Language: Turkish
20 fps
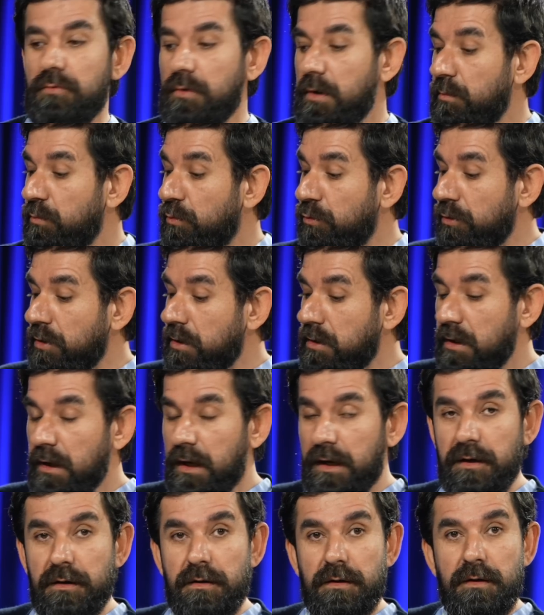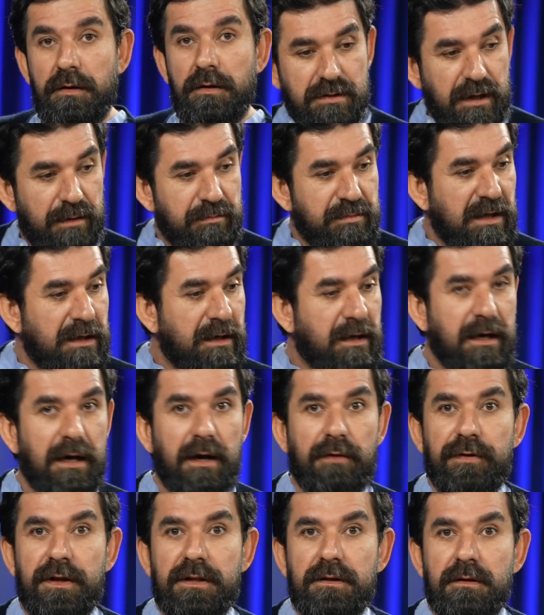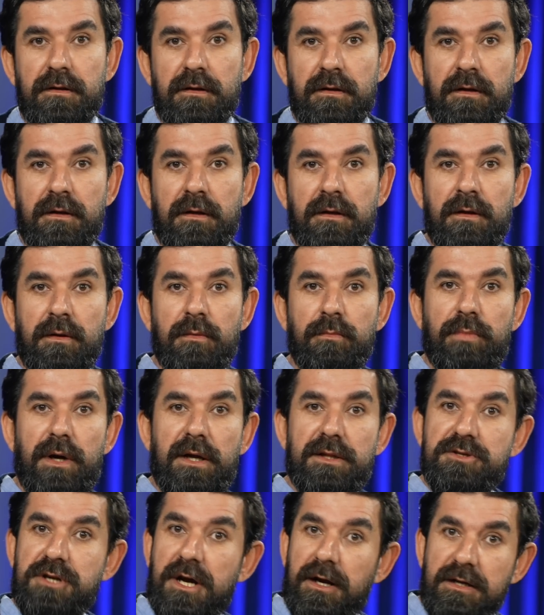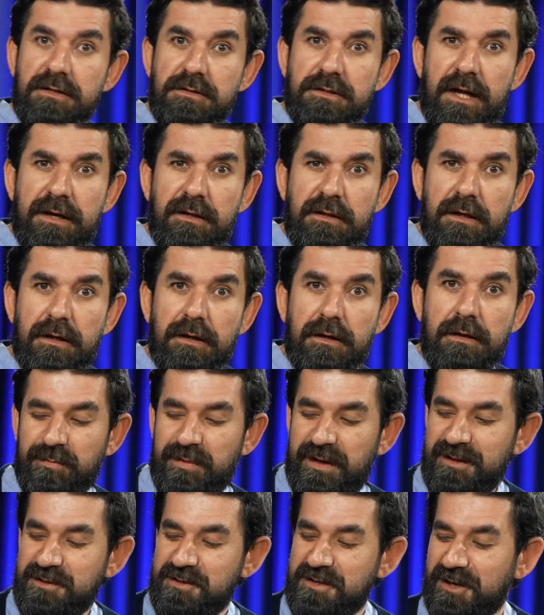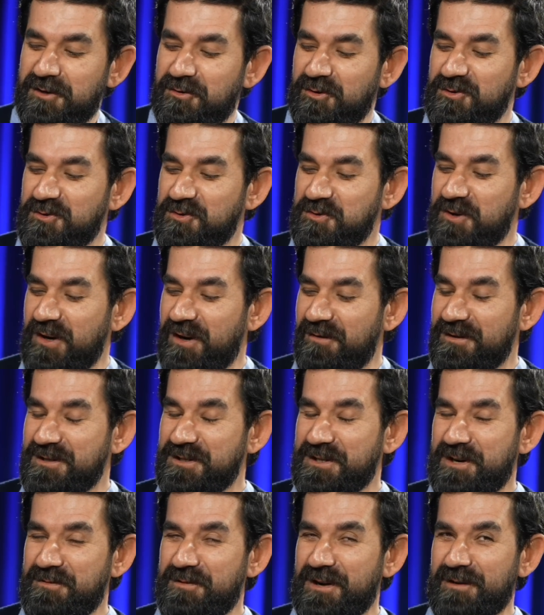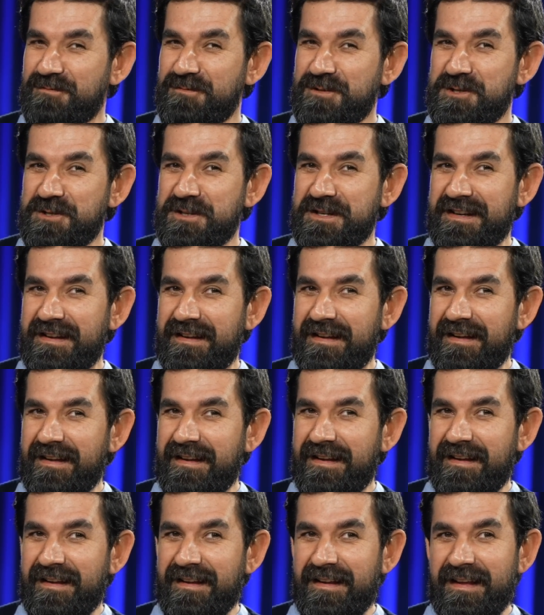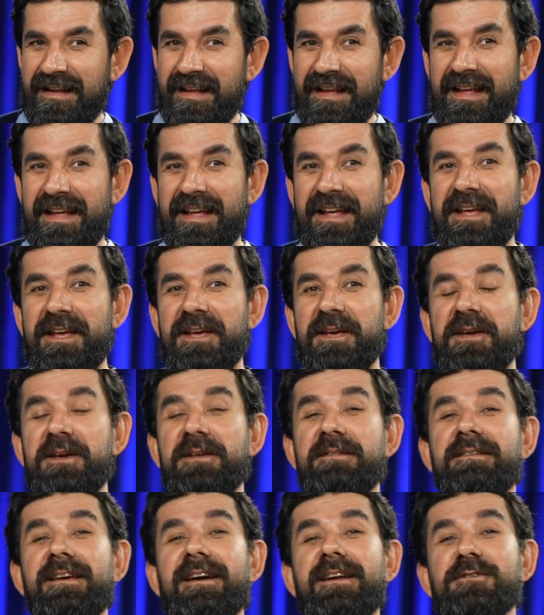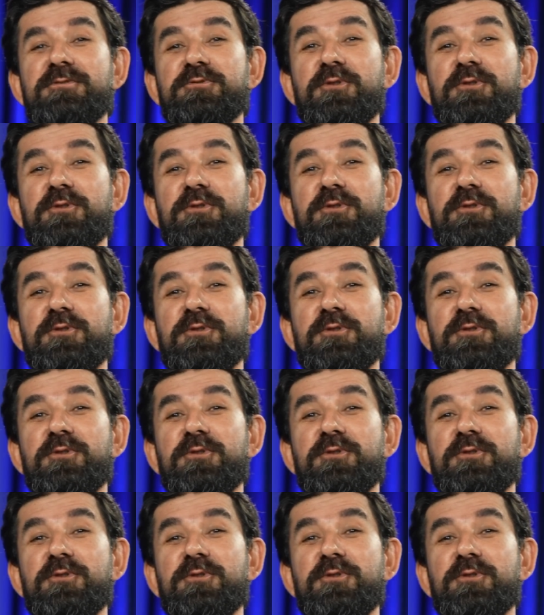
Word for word: Lan bu ihtiyar tebdili kıyafet padişah nasıl tanıdı? Padişah gözüyle vezire bakmış. İhtiyara